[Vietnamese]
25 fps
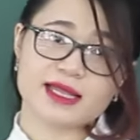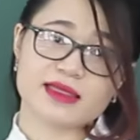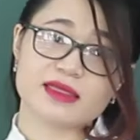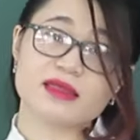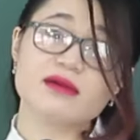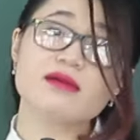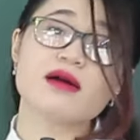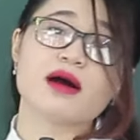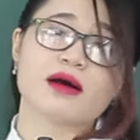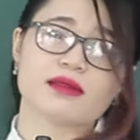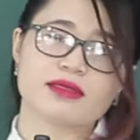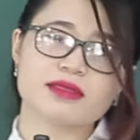hãy
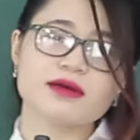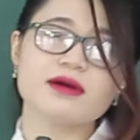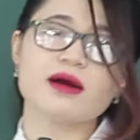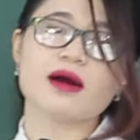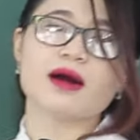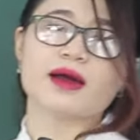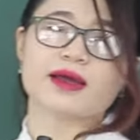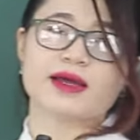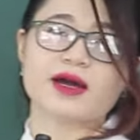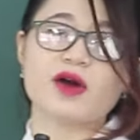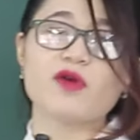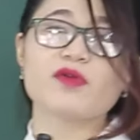tưởng tượng
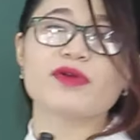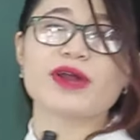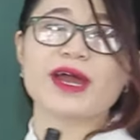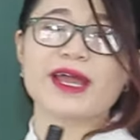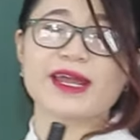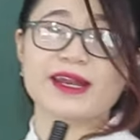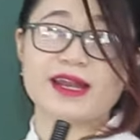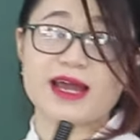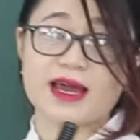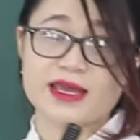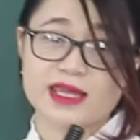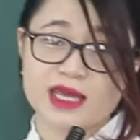cái câu
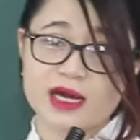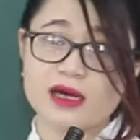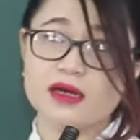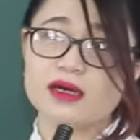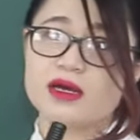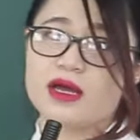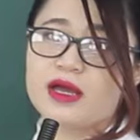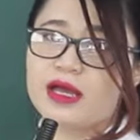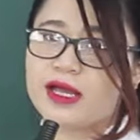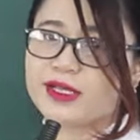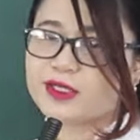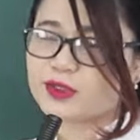này đã nhé.
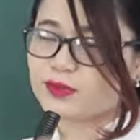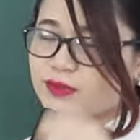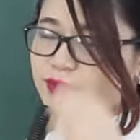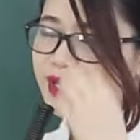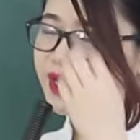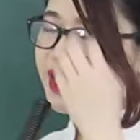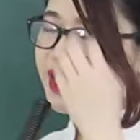Để chúng